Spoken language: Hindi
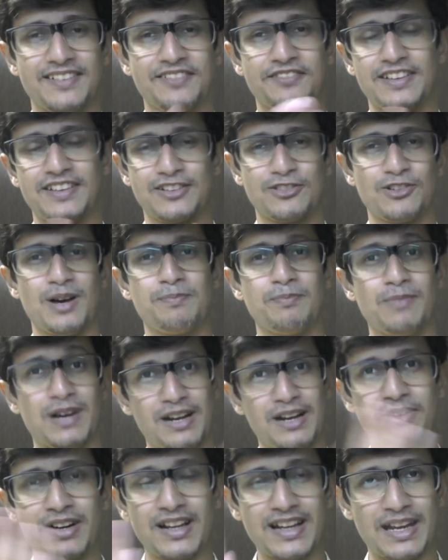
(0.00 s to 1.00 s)
फिर तो आप
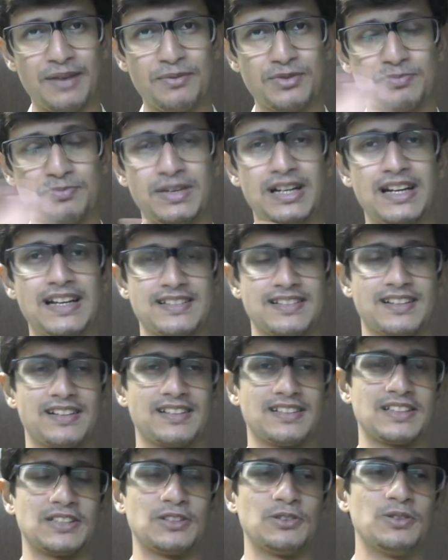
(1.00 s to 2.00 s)
बड़े बड़े गेम्स भी टेस्ट कर
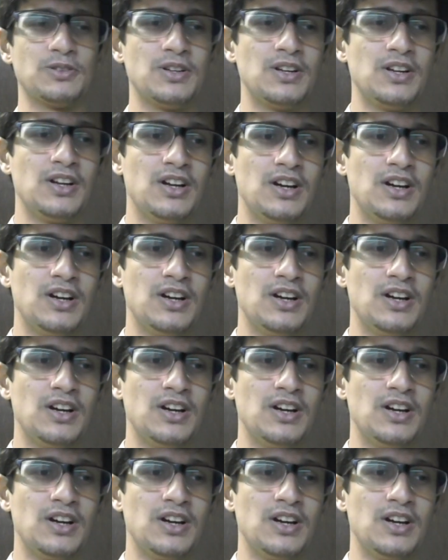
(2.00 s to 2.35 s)
सकते हो